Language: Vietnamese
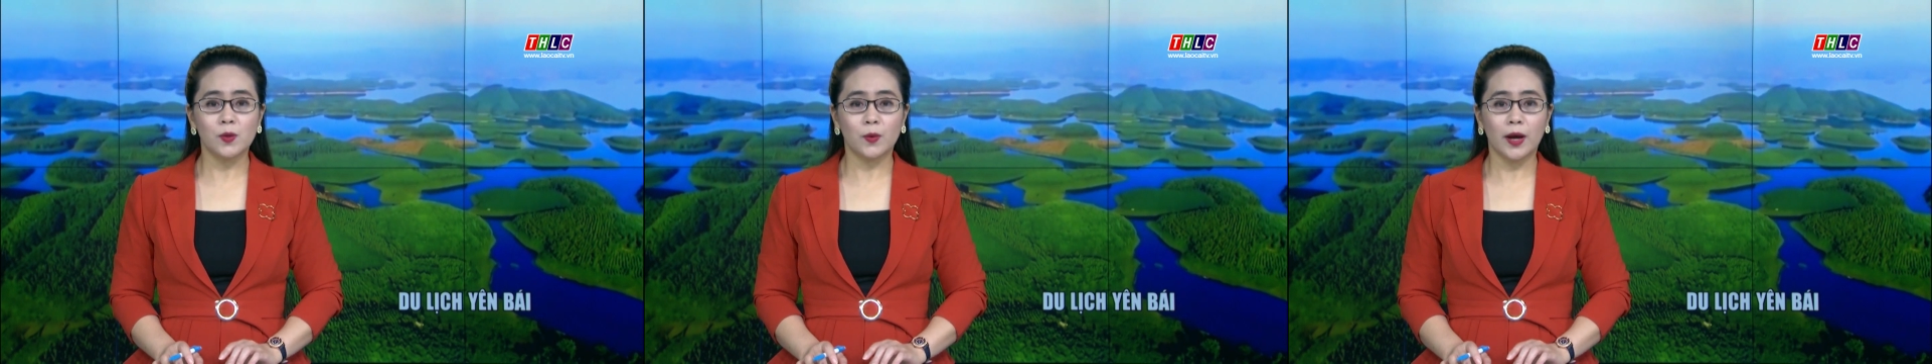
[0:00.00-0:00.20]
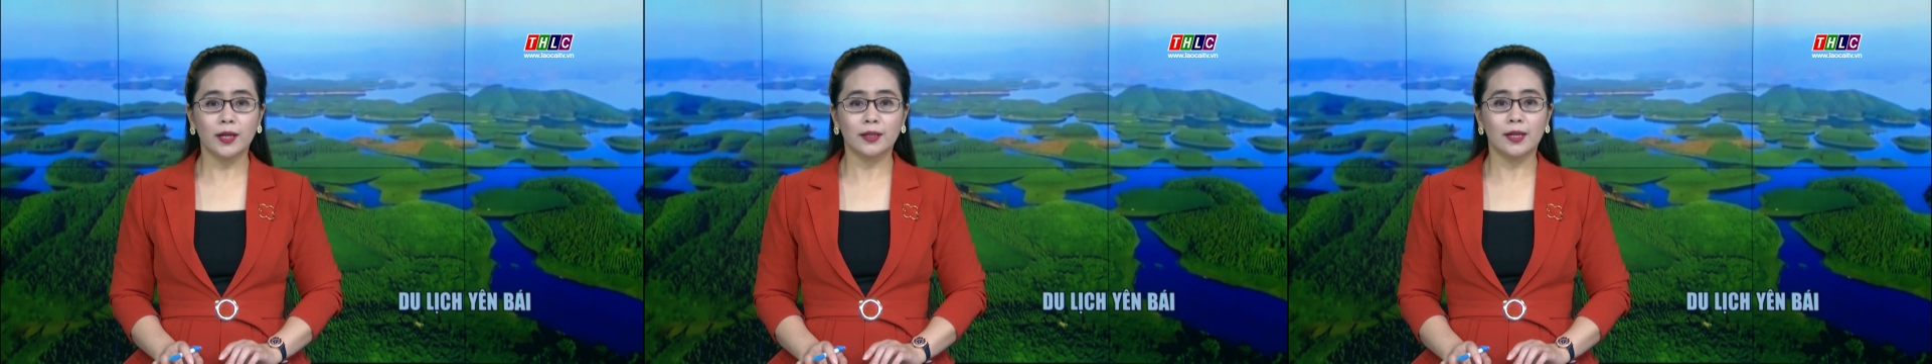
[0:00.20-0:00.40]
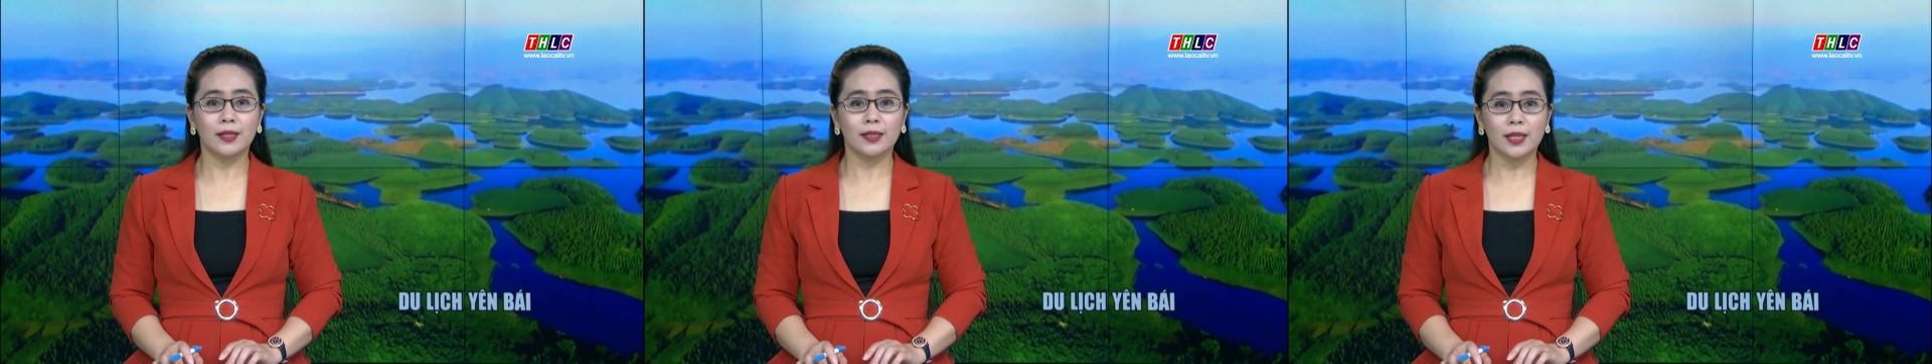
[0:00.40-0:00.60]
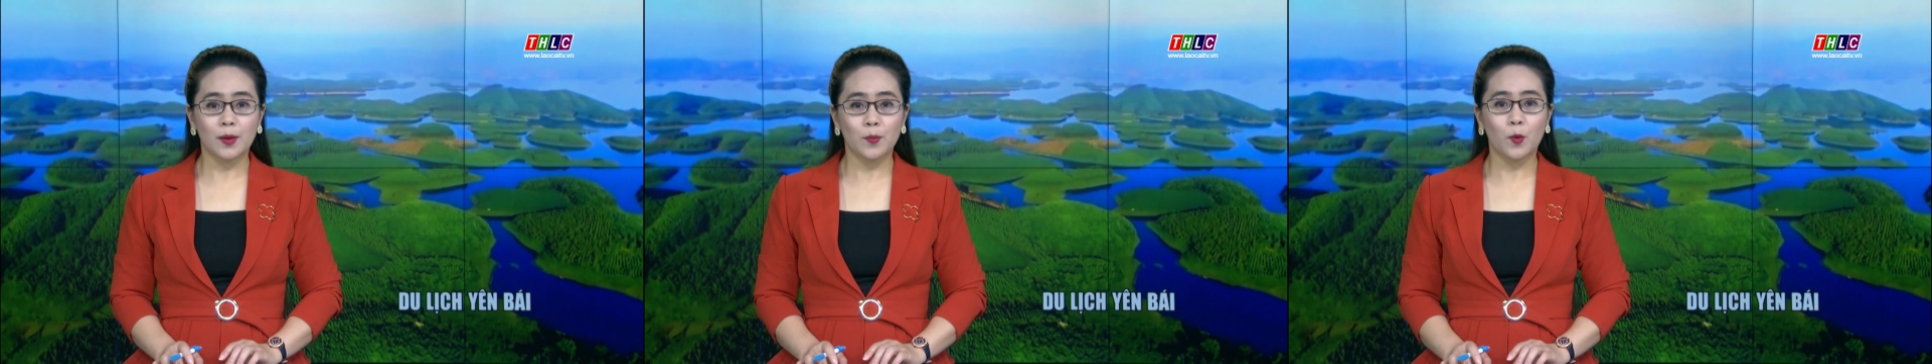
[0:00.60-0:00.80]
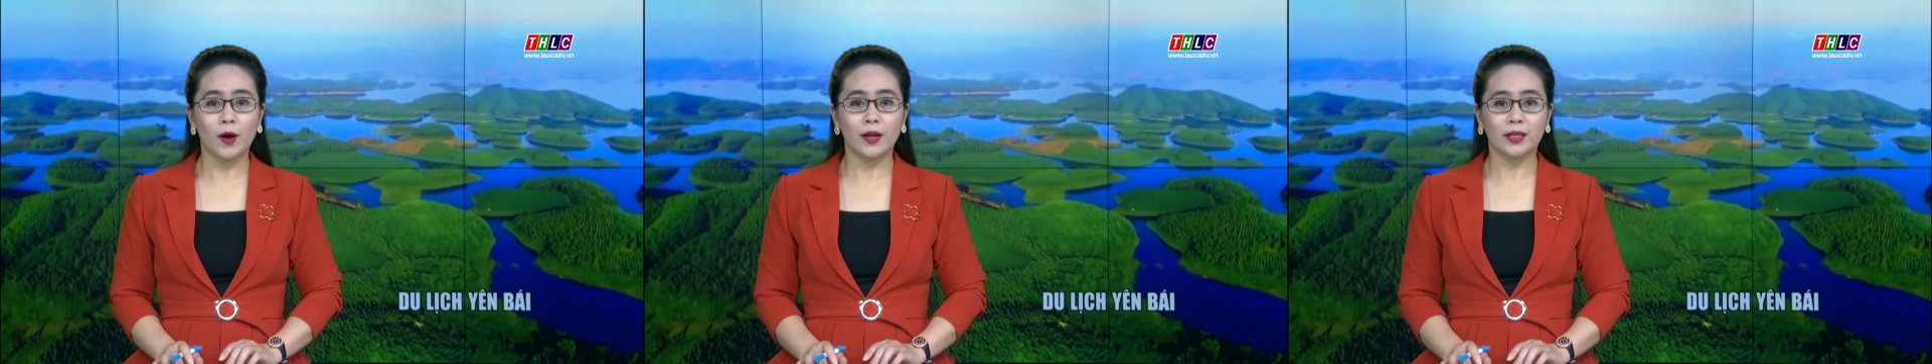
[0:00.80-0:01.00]
du khách đến
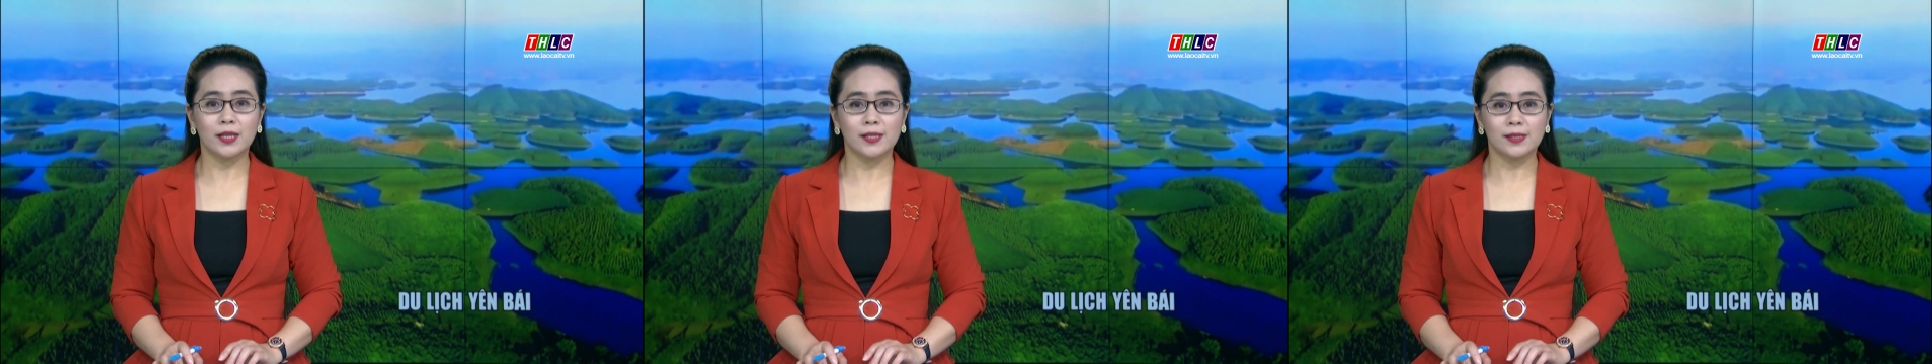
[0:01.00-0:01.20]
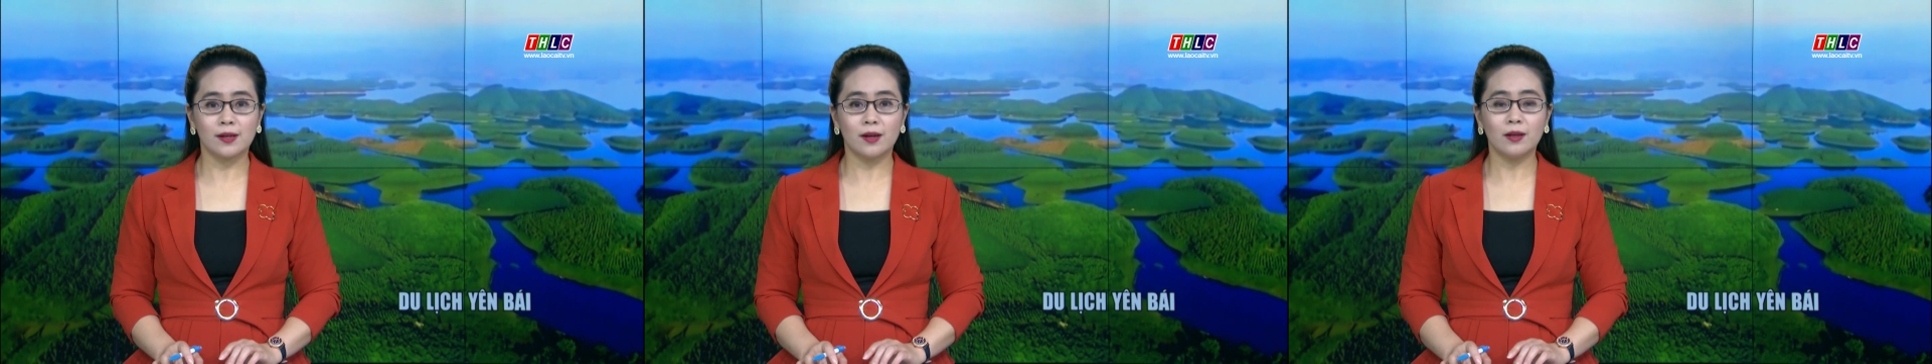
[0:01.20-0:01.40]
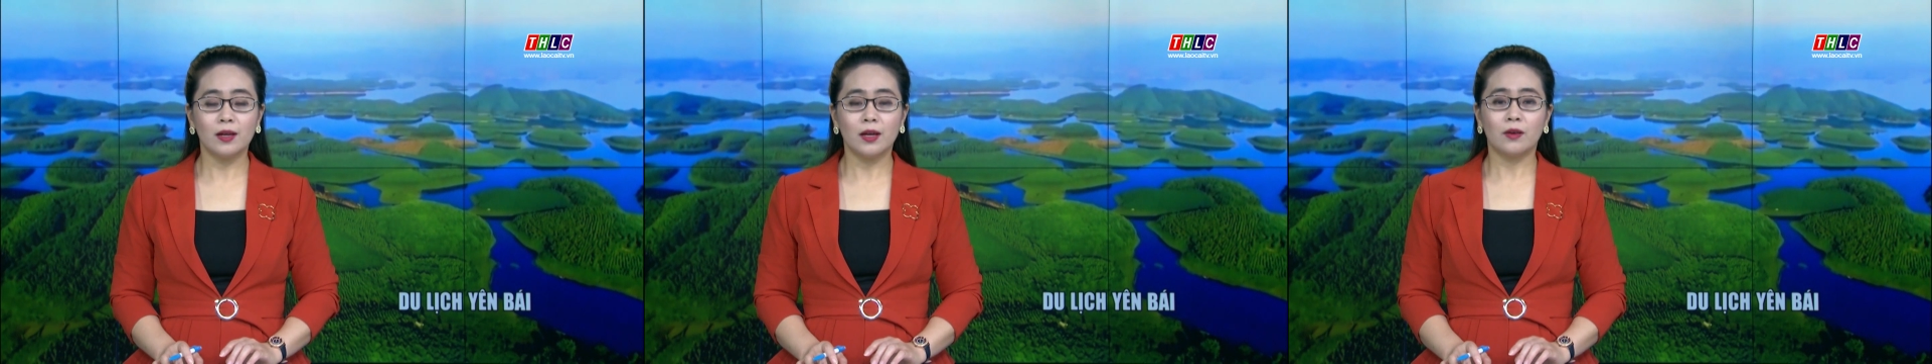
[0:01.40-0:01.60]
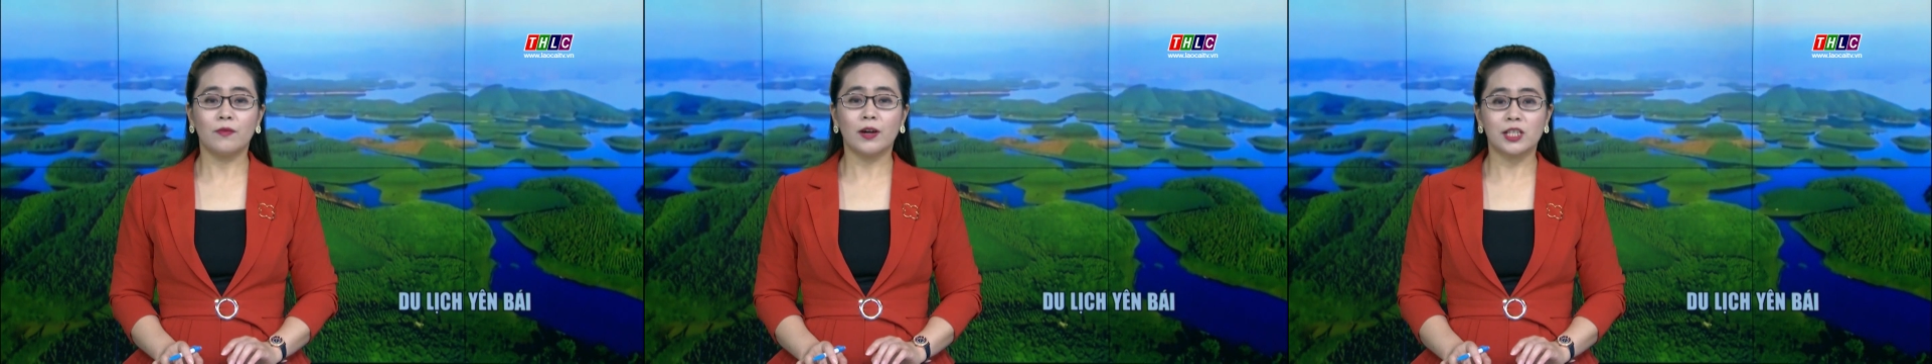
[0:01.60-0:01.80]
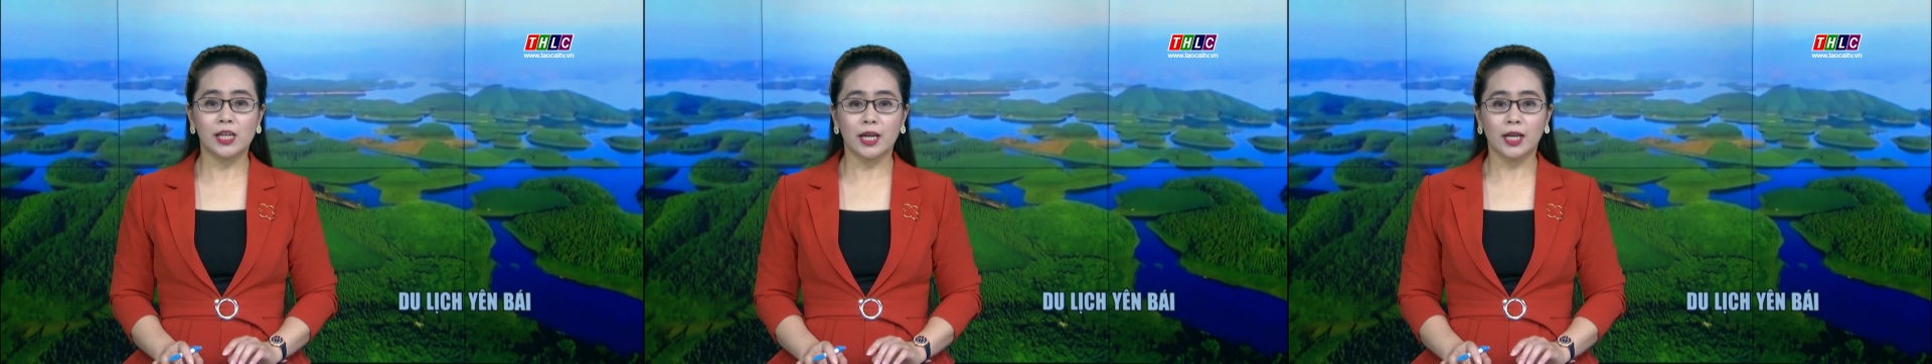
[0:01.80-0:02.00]
tham quan nghỉ dưỡng
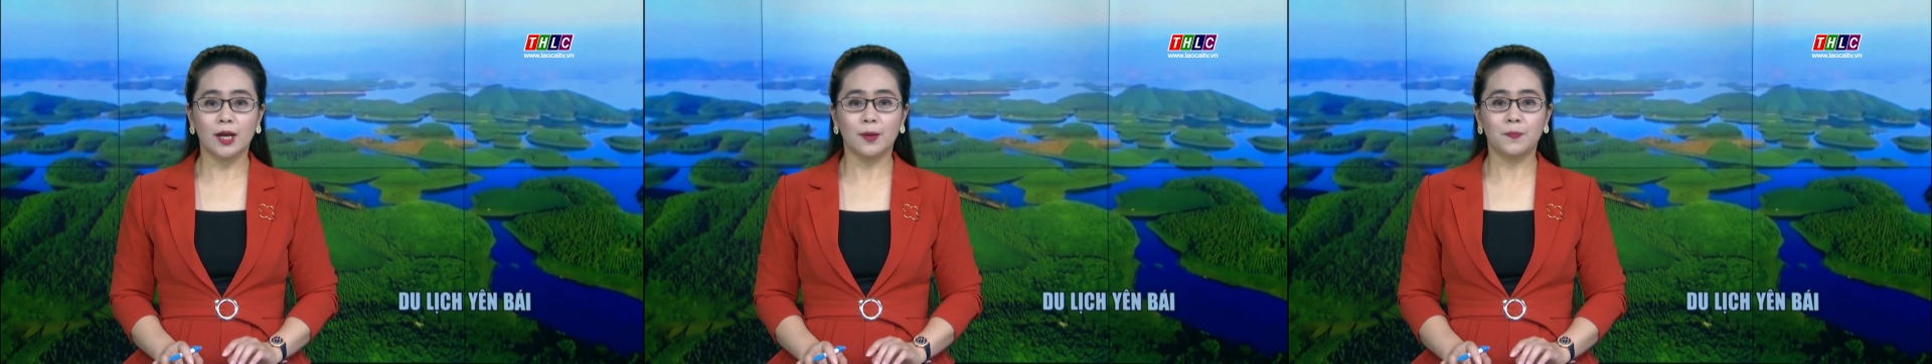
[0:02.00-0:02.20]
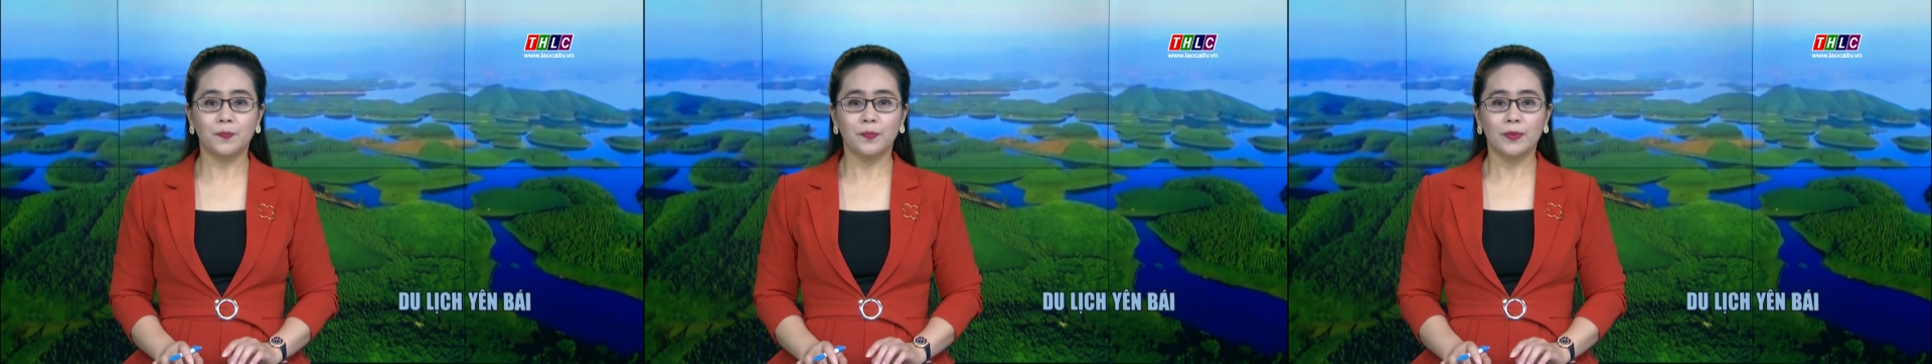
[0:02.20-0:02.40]
và trải nghiệm.